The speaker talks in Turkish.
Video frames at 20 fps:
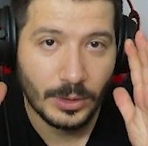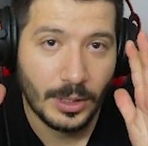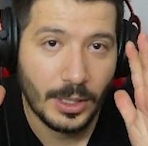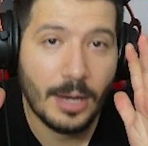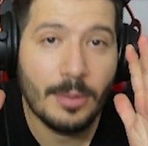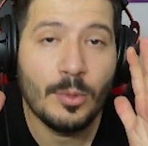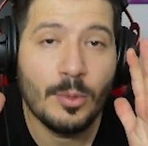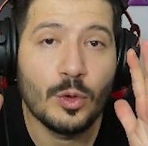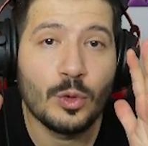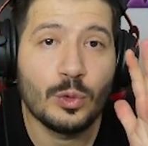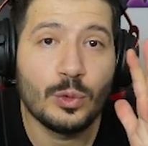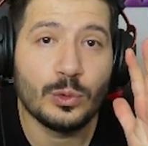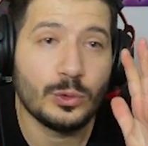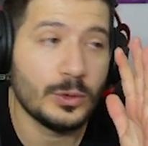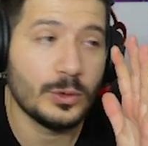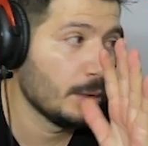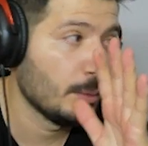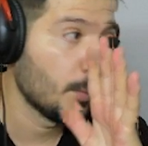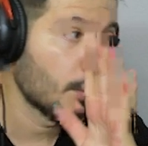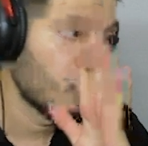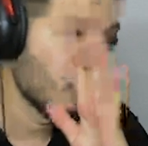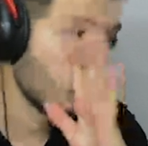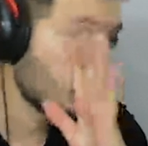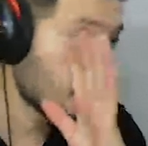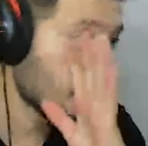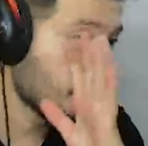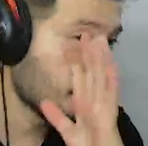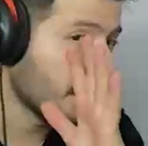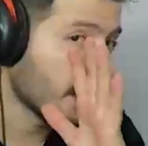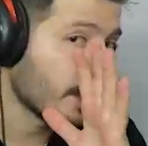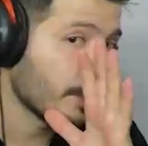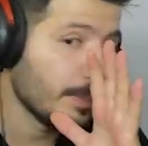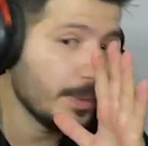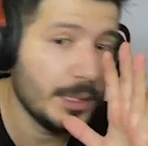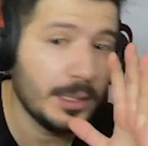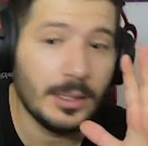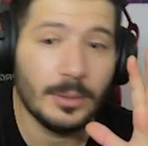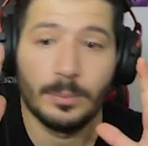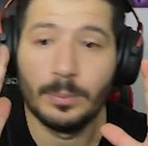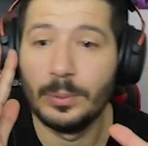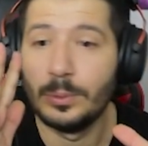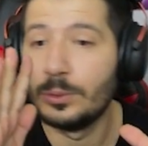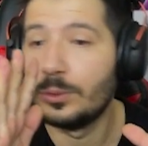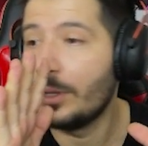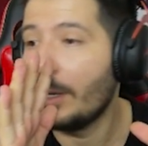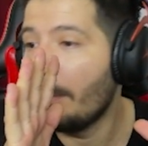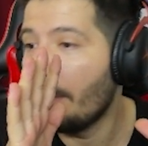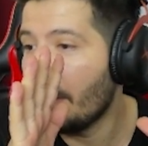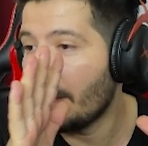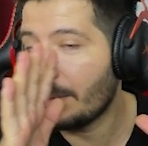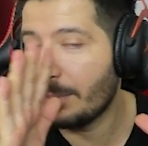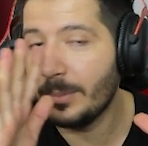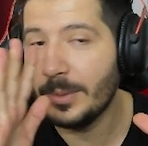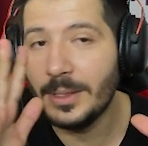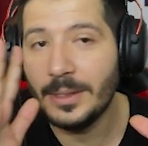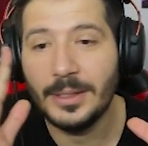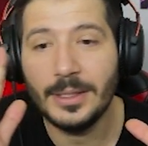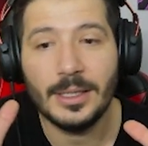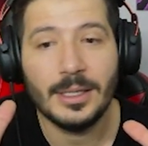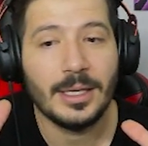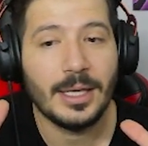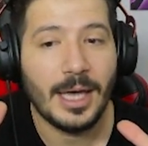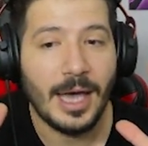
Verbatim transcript: Ama okursan buradan bakmayı da buradan bakmayı da